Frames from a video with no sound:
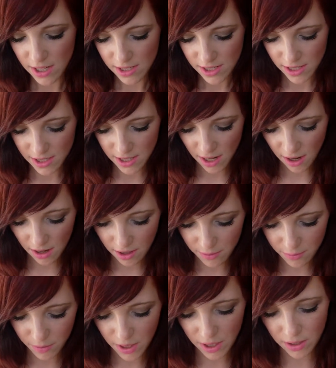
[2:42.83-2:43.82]
Seht ihr ja
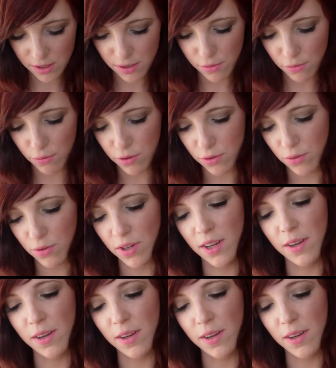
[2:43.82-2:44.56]
im Gegenzug zu